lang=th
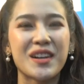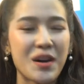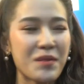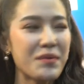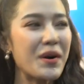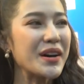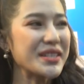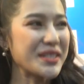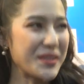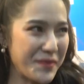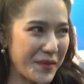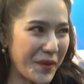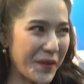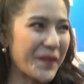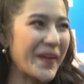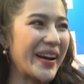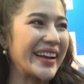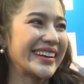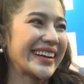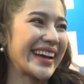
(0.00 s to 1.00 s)
ก็พอสมค
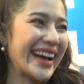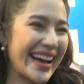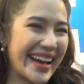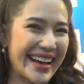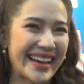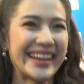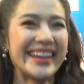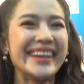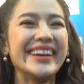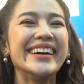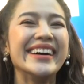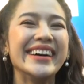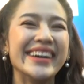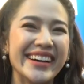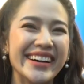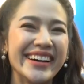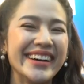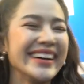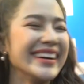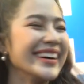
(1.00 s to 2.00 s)
วรค่ะอะไร
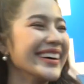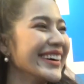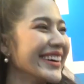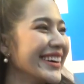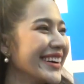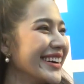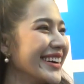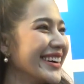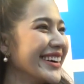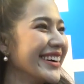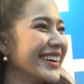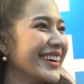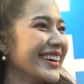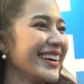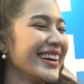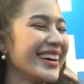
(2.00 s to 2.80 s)
ต่อไปไปไหนดีจ้า